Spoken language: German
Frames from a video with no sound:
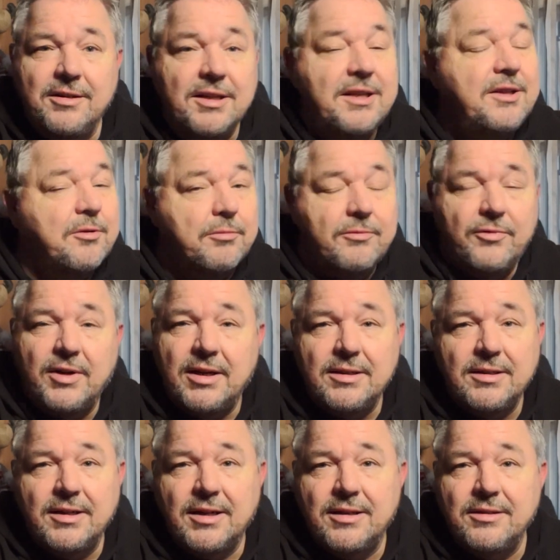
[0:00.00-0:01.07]
die nicht
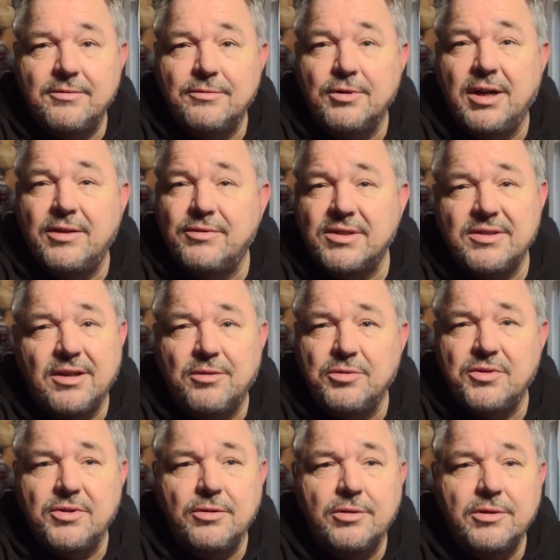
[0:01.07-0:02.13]
umfallen kann, wo kein Wasser
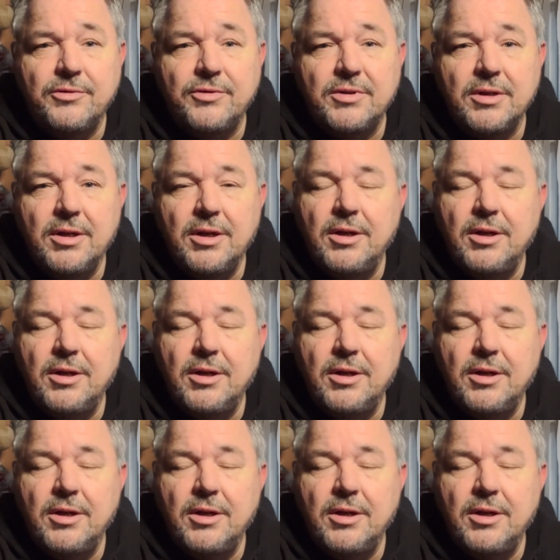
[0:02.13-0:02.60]
ausläuft